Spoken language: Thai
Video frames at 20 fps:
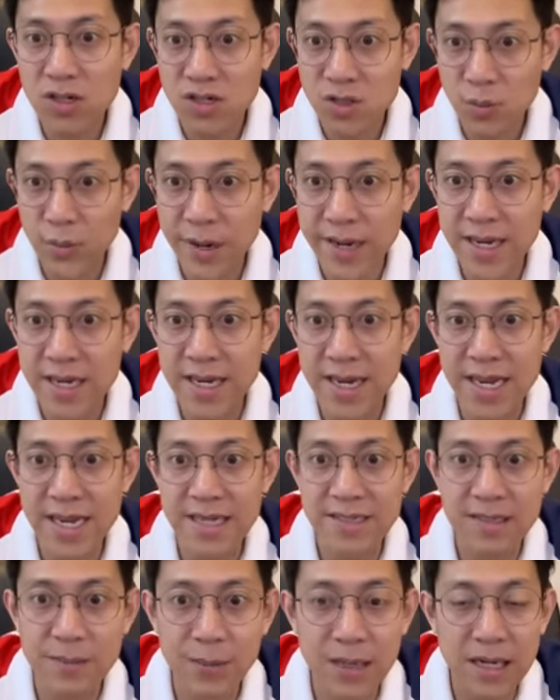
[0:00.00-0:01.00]
สวิตเนี่ย
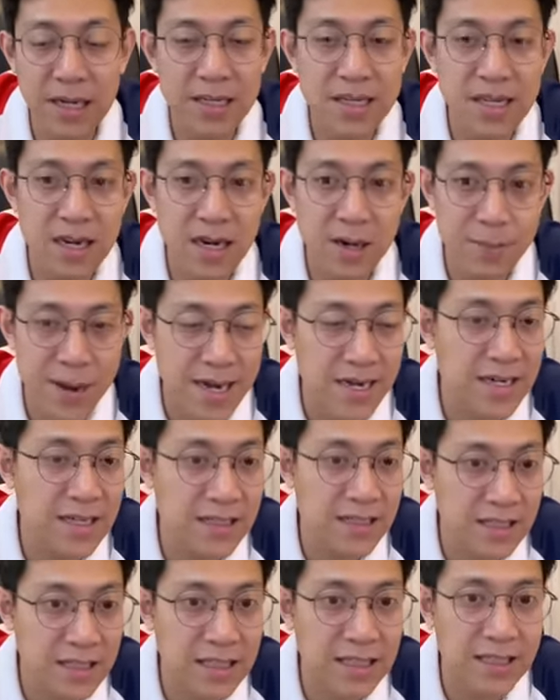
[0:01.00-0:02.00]
เสมอกับเยอรมัน ห
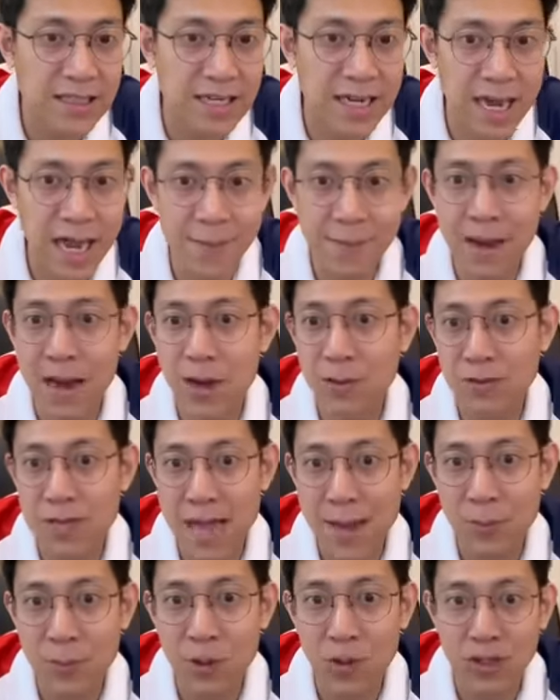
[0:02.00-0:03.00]
นึ่งหนึ่ง นะครับเอา
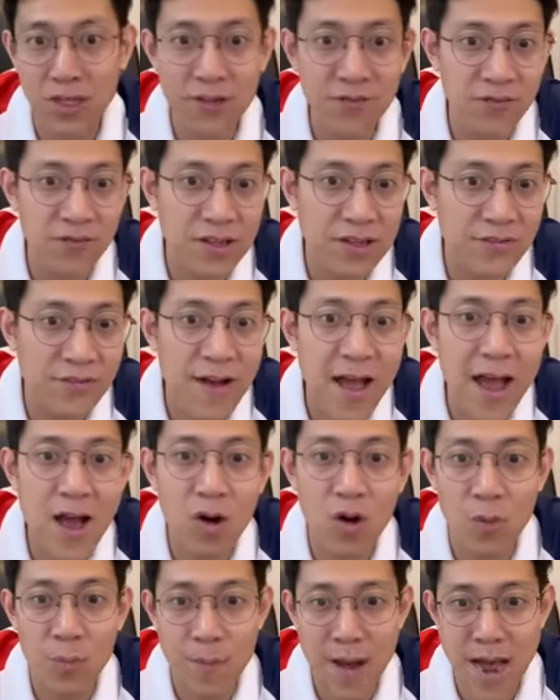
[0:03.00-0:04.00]
ตามกฎที่ฟีฟ่า
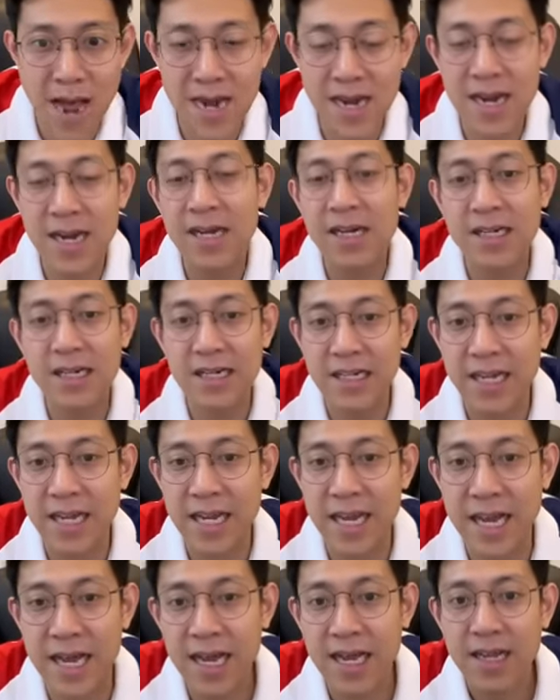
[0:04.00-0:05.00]
ออกมานั่นก็คือ
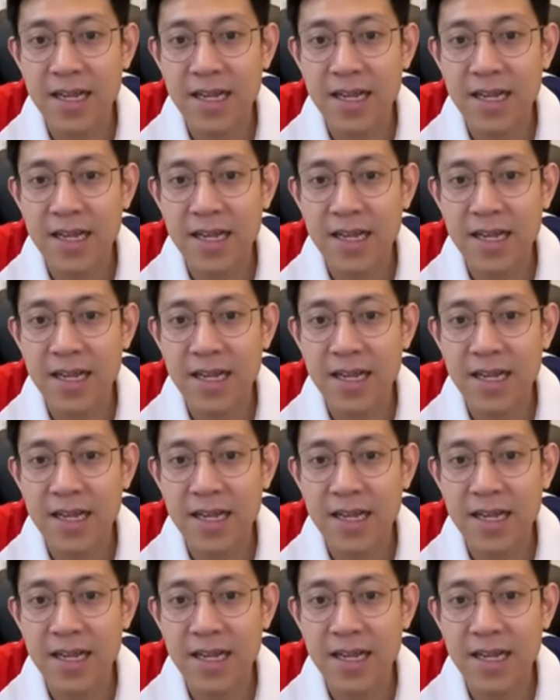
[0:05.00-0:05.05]
นี่ฮะ